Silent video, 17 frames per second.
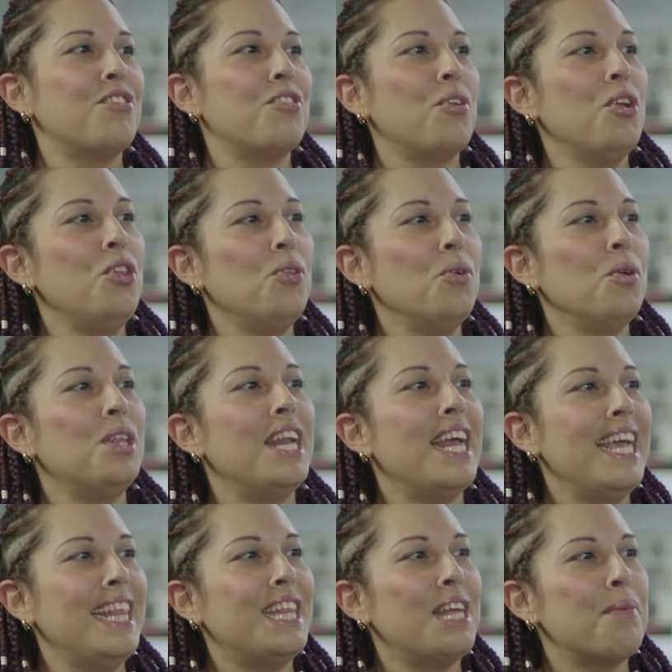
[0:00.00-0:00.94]
Son
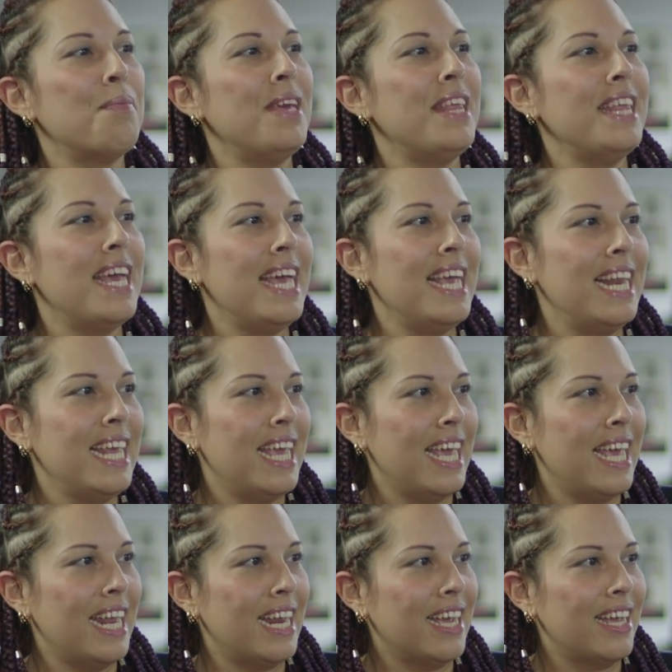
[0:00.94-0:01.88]
industrias intermedias y
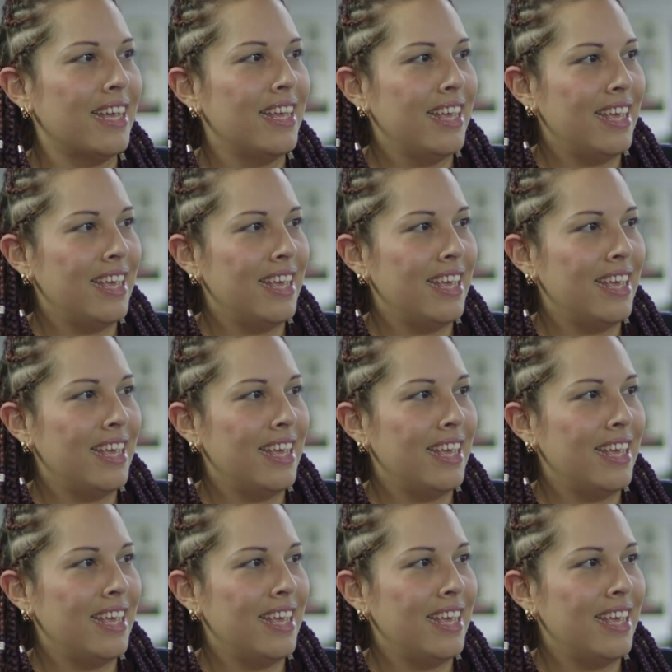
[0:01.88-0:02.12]
ligeras.